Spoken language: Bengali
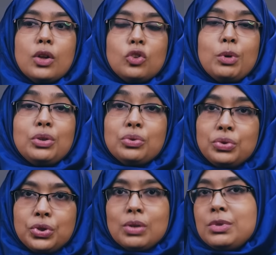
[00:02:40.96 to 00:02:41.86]
তোমার ওই
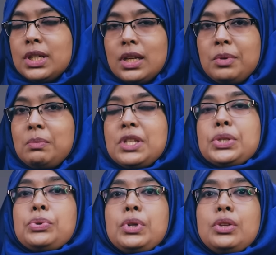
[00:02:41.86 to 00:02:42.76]
উদ্যমটাকে আমি মিস
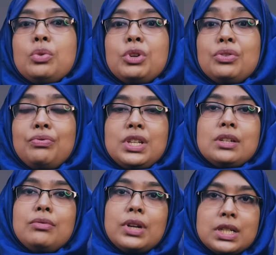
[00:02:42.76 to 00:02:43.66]
করি তোমার ওই
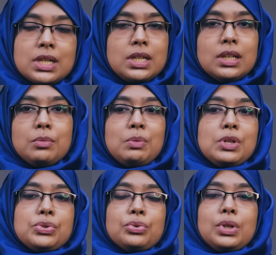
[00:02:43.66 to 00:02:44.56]
ফিটার ভার্সনটাকে আমি
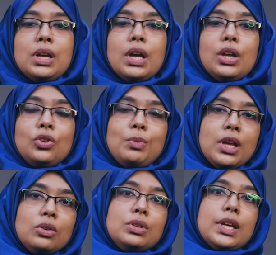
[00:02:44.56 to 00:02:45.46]
মিস করি তুমি
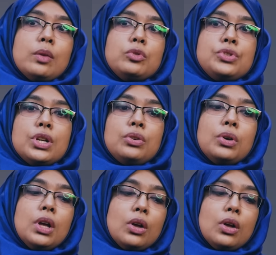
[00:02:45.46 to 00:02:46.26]
এখন কেমন যেন